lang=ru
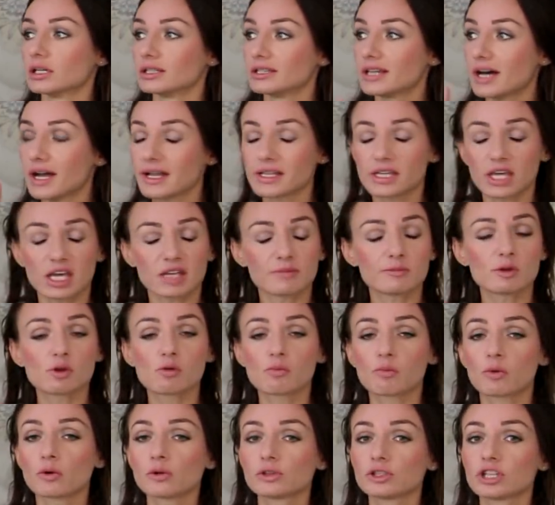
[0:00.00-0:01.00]
да, я
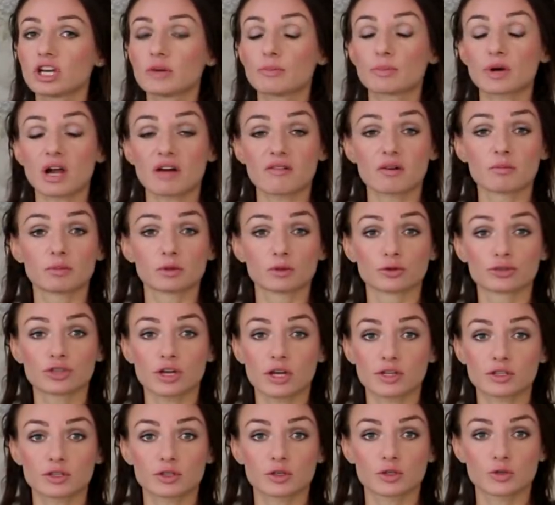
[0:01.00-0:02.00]
имею полное право
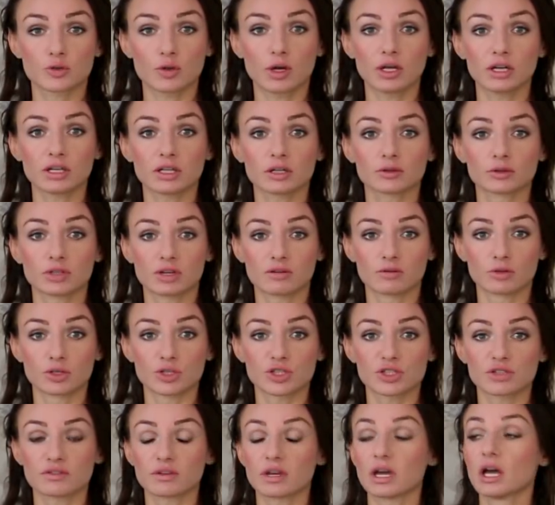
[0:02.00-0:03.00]
получать сексуальное
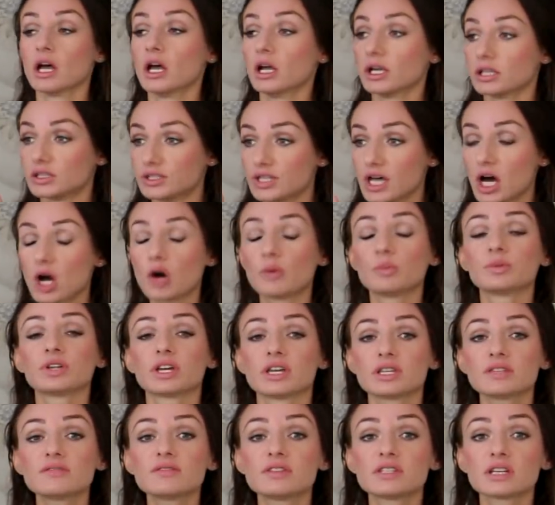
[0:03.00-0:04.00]
удовольствие, да, у
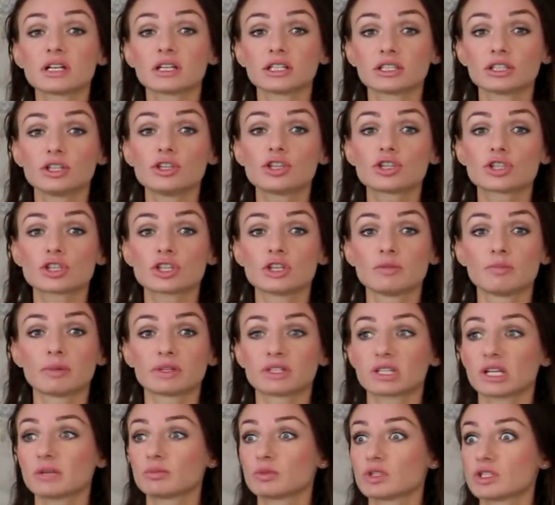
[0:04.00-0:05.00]
меня есть физиологические
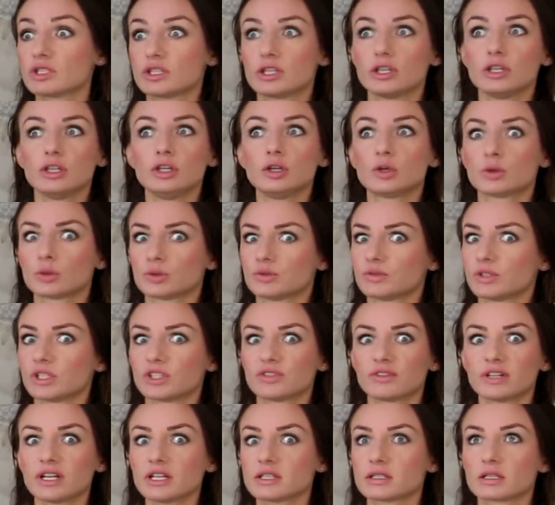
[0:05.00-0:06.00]
потребности, и их
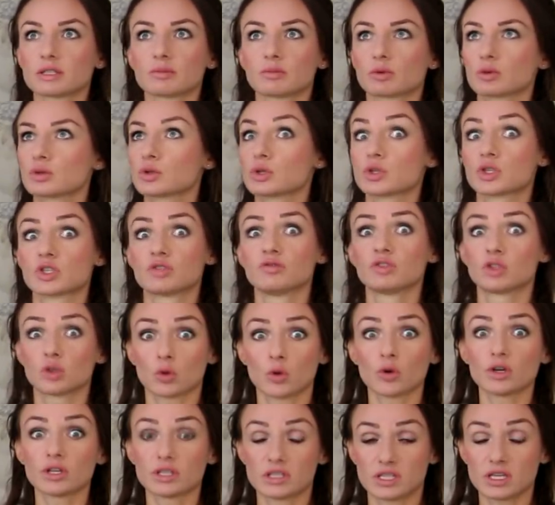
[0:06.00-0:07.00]
удовлетворять – это просто
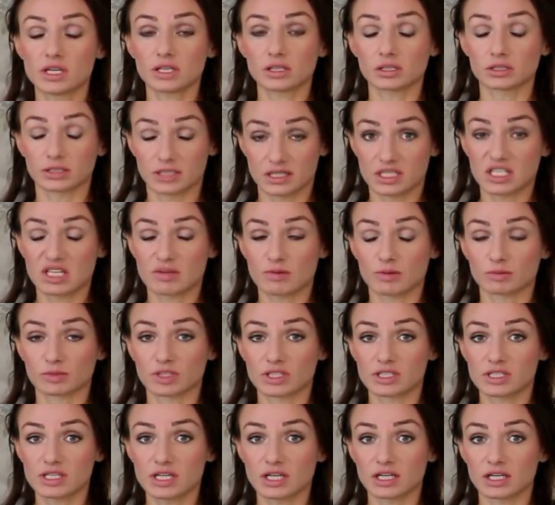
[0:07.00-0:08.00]
святое дело на
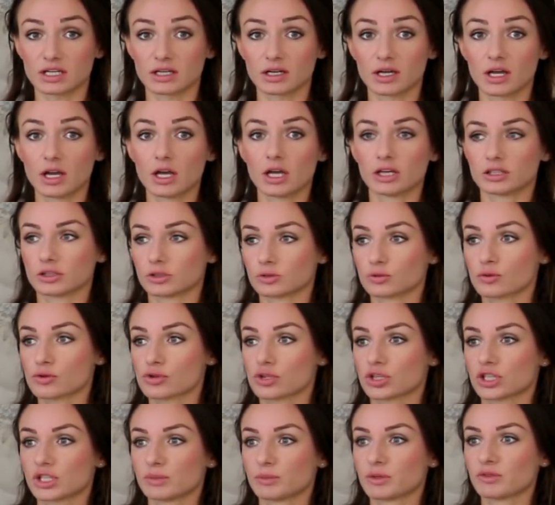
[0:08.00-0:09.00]
самом-то деле. Это
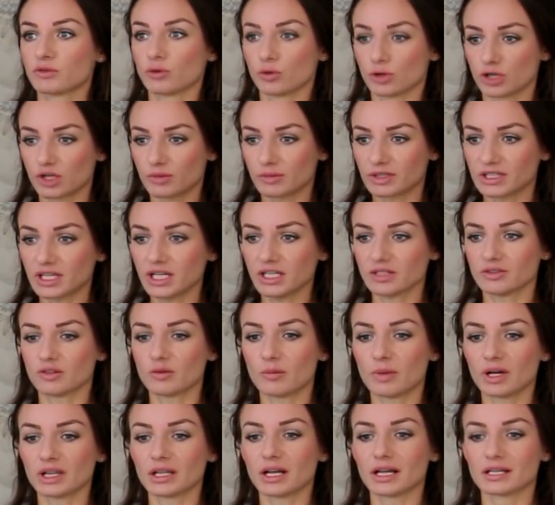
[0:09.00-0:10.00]
нужно для моего гормонального
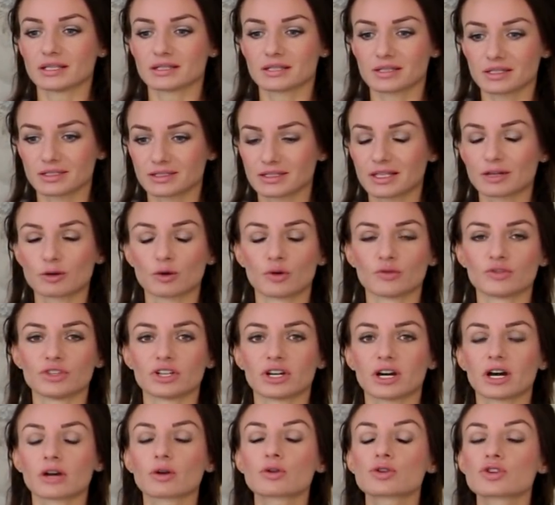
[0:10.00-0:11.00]
баланса,
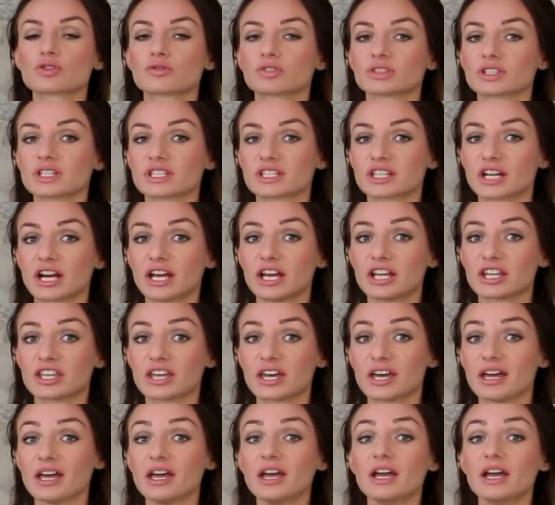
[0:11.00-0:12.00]
здоровья, хорошего настроения.